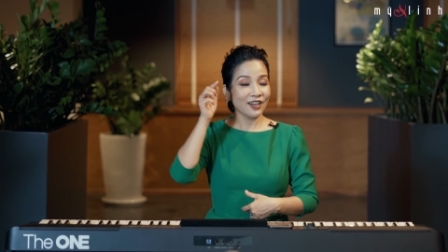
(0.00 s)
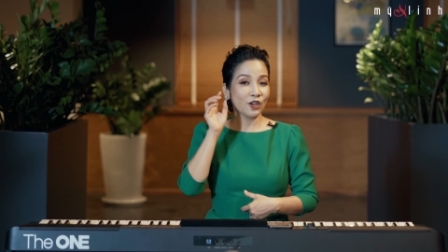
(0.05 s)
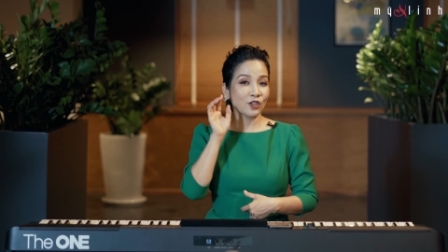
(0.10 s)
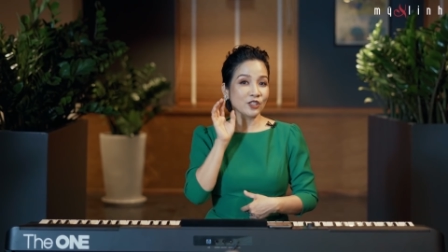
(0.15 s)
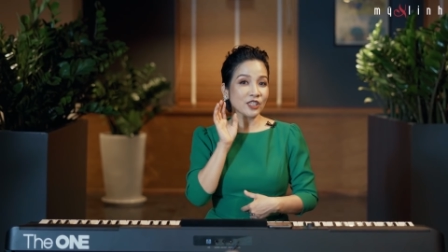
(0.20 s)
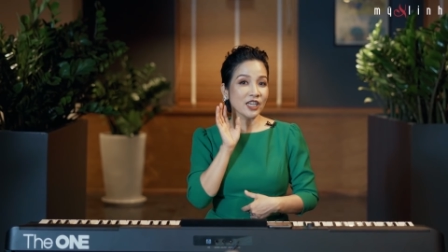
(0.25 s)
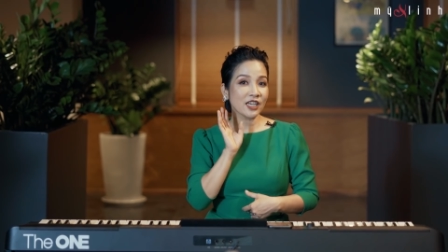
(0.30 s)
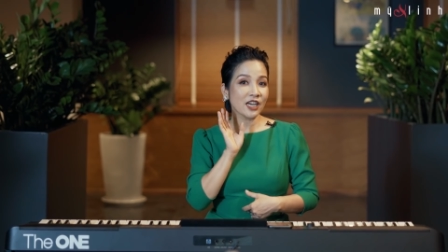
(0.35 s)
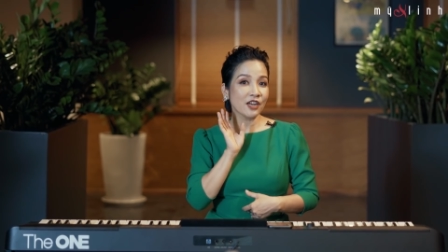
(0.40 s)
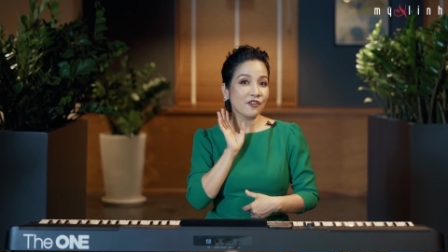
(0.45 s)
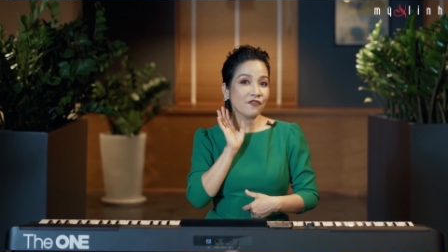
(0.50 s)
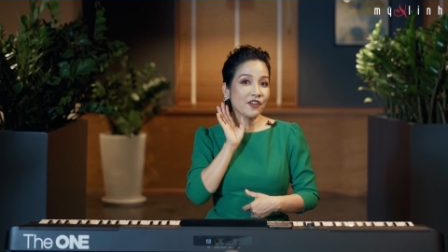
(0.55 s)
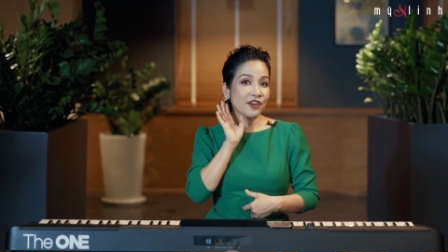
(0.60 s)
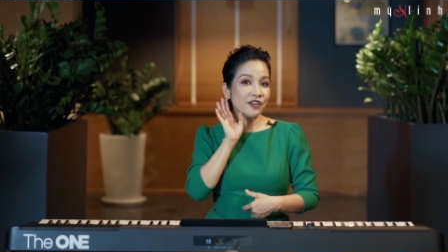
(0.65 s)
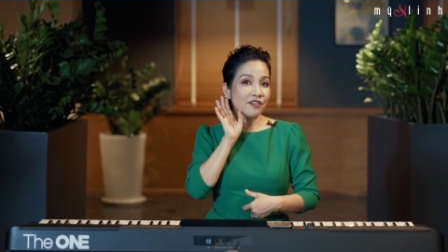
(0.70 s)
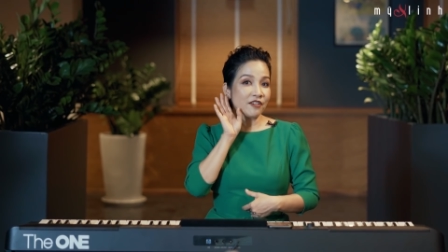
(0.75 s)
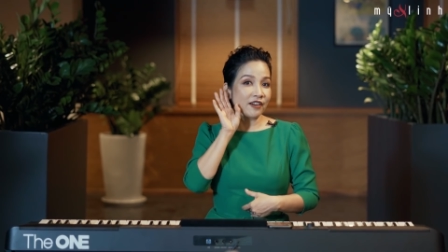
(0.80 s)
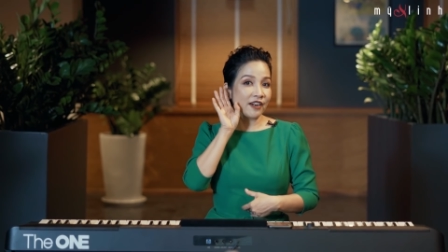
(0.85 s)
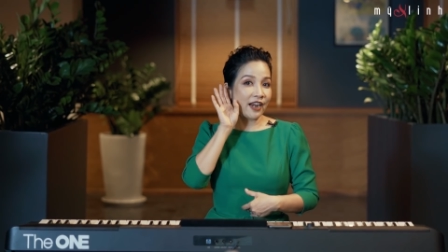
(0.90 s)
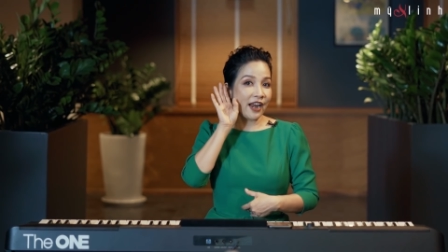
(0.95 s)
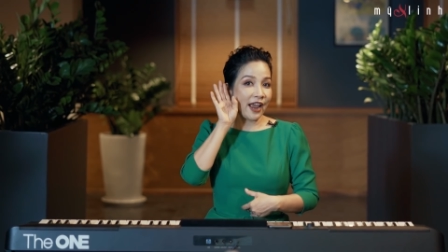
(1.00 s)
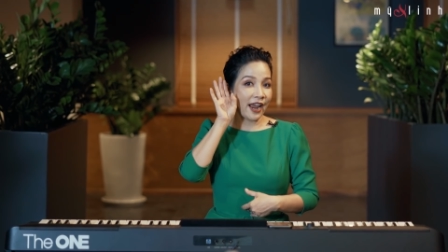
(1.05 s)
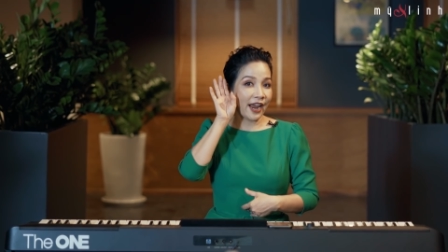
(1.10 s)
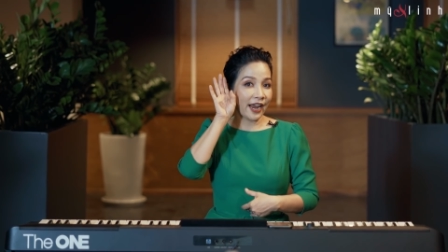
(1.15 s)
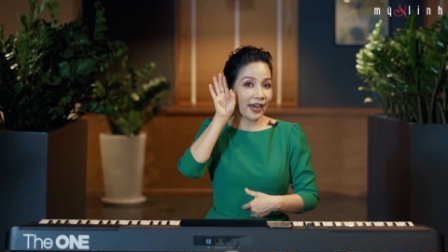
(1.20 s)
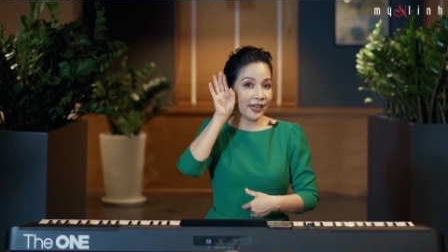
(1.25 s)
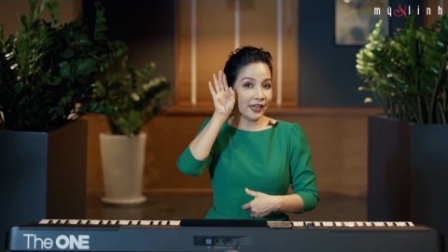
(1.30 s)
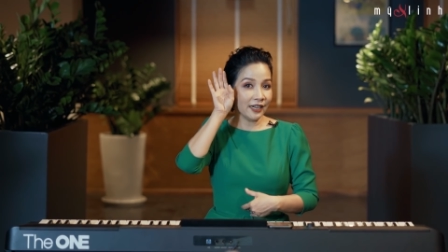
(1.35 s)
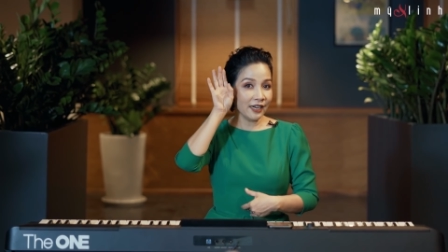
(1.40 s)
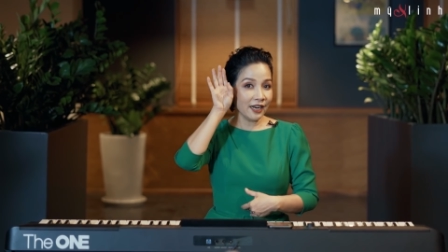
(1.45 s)
nó sẽ cần phải được
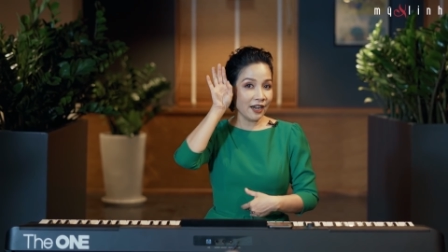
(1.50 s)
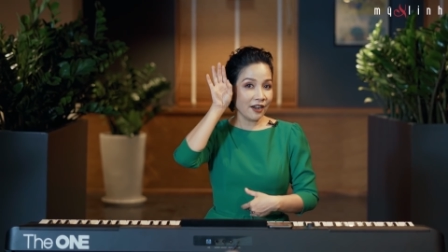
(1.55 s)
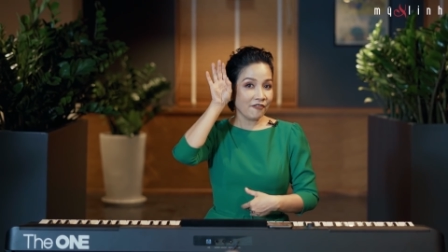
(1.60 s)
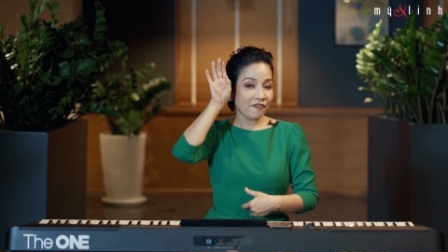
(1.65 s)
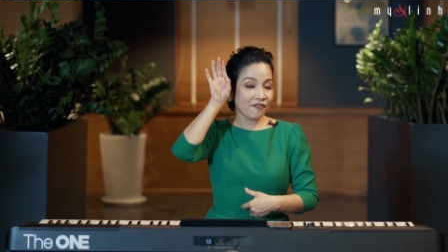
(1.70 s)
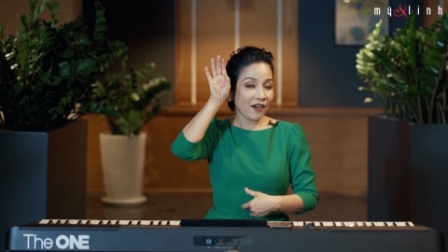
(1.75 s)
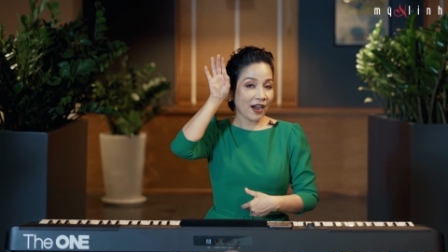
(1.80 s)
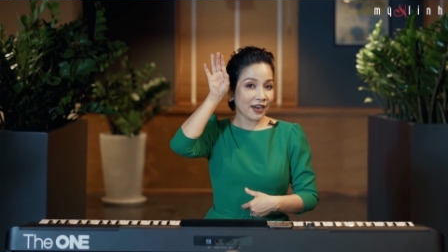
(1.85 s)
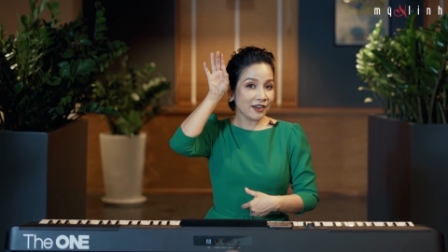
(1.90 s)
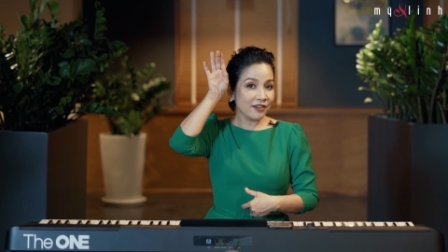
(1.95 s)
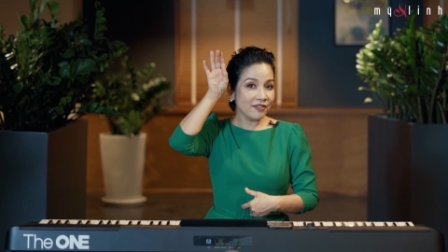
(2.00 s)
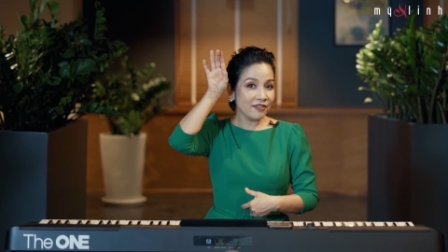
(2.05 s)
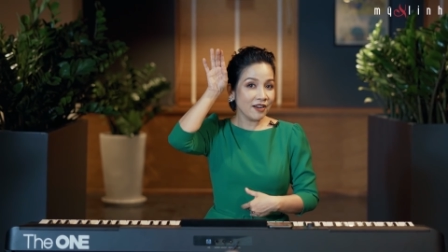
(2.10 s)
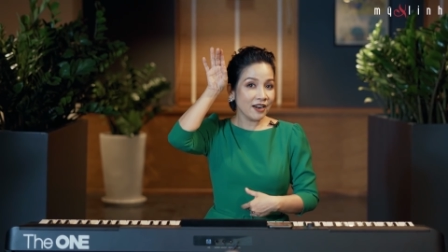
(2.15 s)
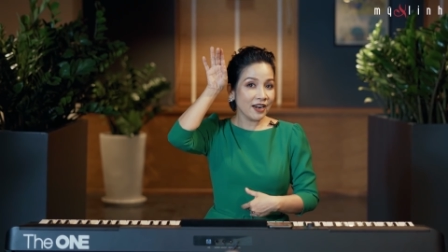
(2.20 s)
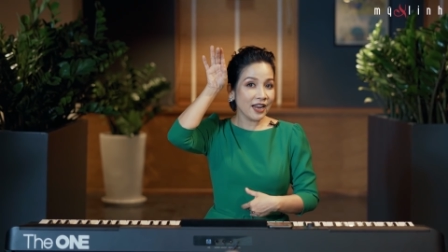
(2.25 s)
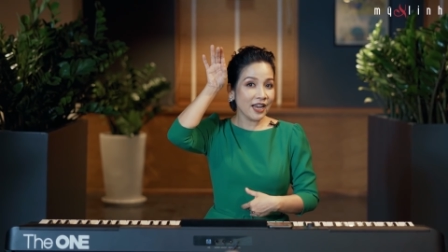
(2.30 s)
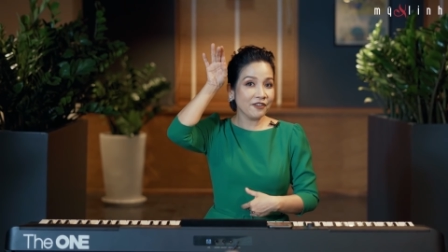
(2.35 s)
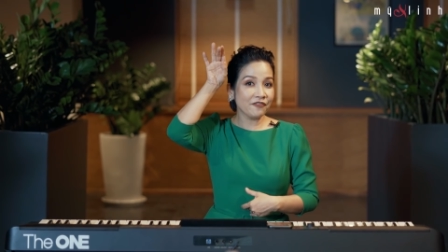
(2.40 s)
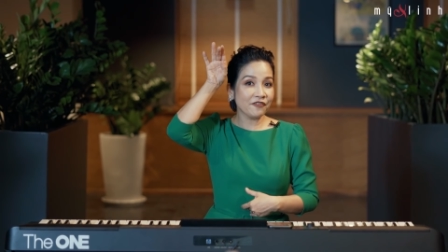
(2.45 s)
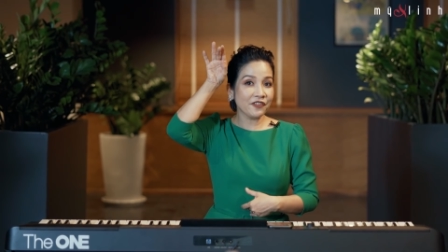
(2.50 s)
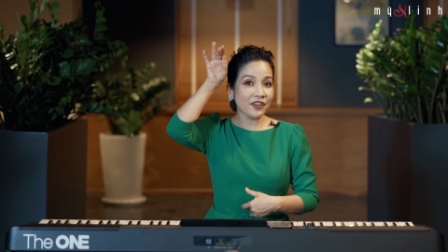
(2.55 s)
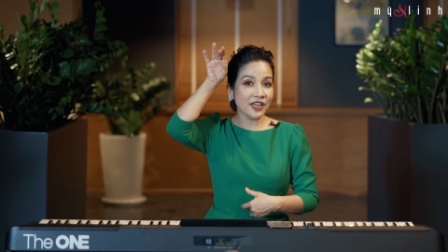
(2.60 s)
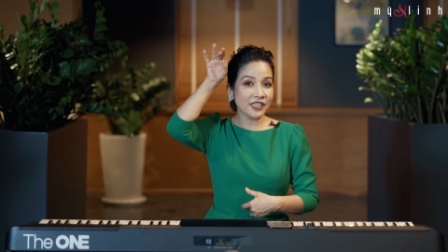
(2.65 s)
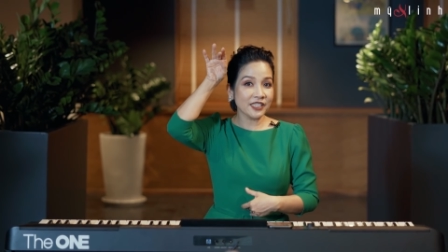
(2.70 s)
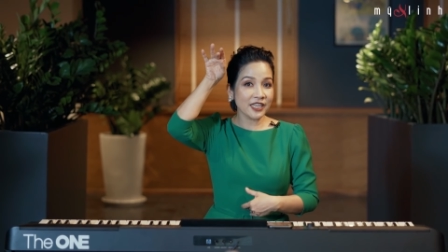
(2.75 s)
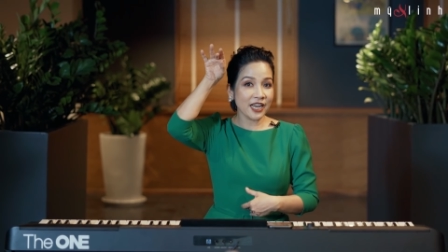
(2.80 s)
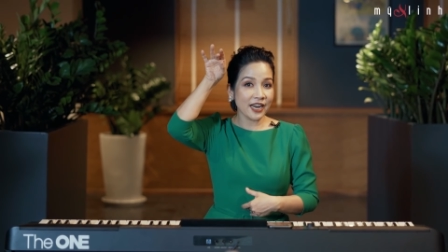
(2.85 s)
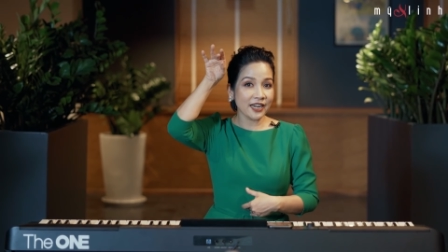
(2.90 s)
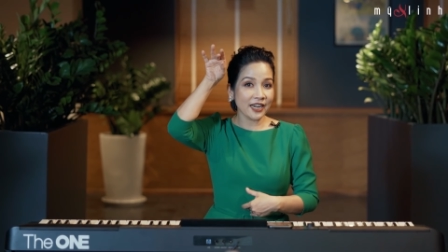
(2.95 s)
nén và đưa lên
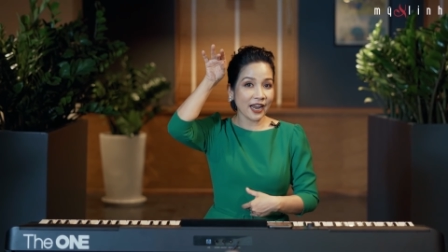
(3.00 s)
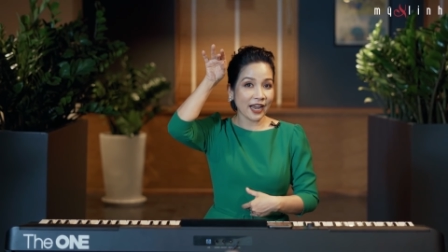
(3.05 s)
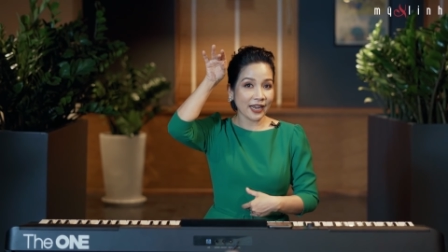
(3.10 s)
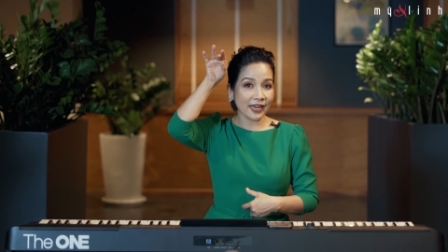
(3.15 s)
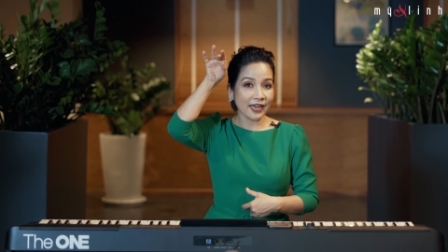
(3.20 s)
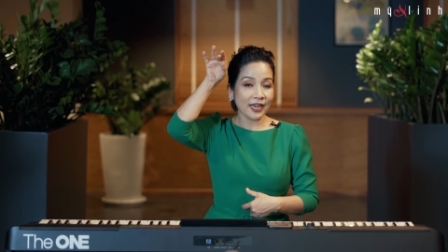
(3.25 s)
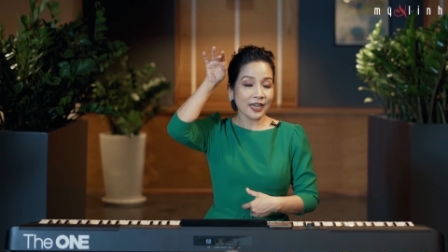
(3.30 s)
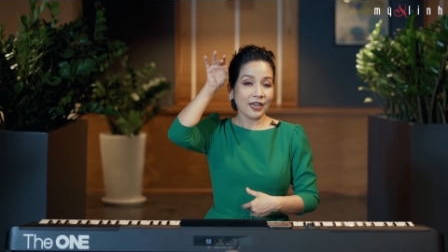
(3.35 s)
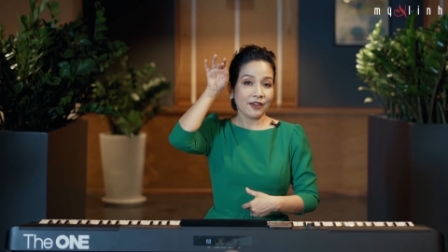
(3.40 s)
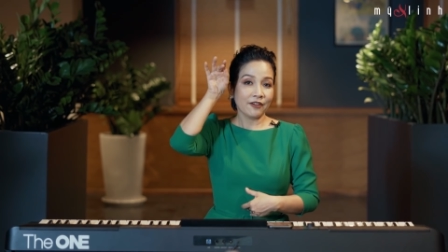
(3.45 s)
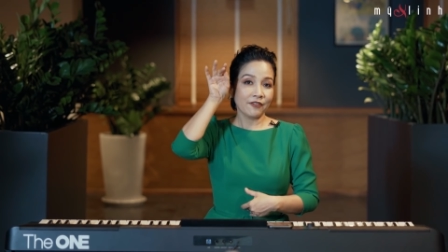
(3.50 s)
phía trên này